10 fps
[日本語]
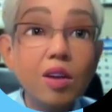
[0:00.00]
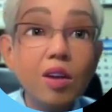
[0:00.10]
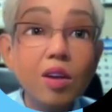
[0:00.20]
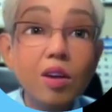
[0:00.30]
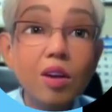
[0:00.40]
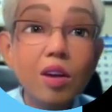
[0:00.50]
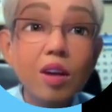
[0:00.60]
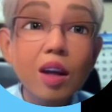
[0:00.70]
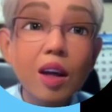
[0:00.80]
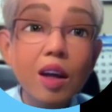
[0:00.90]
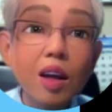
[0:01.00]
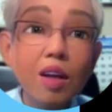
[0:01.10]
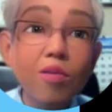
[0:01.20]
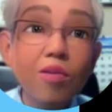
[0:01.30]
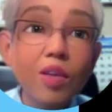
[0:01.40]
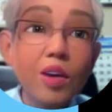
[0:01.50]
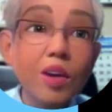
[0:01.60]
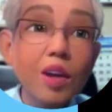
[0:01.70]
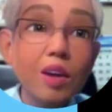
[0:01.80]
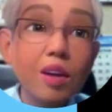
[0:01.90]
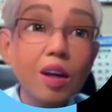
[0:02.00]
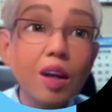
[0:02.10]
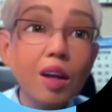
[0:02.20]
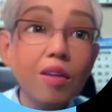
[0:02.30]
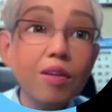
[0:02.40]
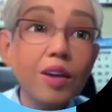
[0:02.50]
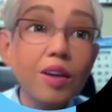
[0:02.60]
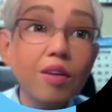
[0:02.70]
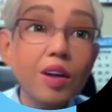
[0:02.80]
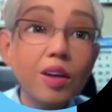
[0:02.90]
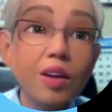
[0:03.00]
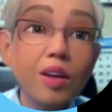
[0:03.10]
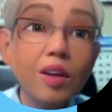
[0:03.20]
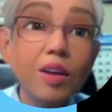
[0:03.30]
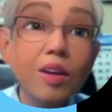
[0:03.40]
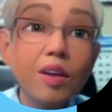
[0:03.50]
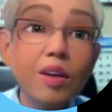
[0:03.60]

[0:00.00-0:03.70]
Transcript: ちょっと開かないっぽいですね。戻りましょう。